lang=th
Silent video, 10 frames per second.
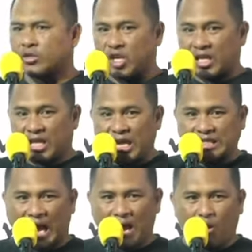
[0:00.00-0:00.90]
สิ่งที่
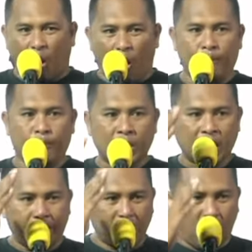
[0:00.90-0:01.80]
สังคม
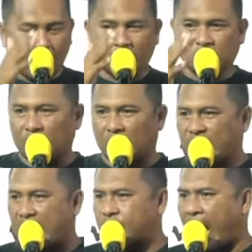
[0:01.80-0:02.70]
และพี่น้องประชาชนเขา
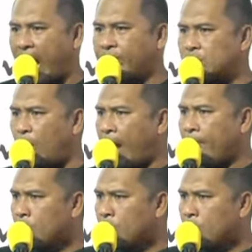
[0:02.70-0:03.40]
ตั้งคำถามคือว่า